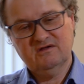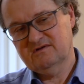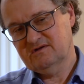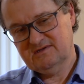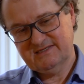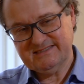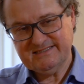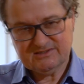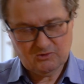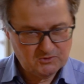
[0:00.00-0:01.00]
Äh, es
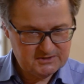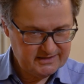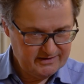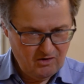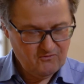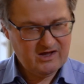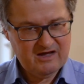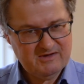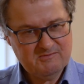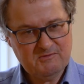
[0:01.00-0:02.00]
ist unsere
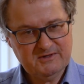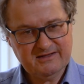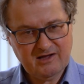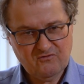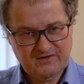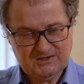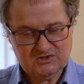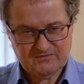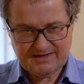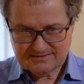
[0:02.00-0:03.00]
Aufgabe, immer wieder darauf
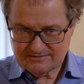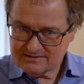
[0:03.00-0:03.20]
hinzuweisen,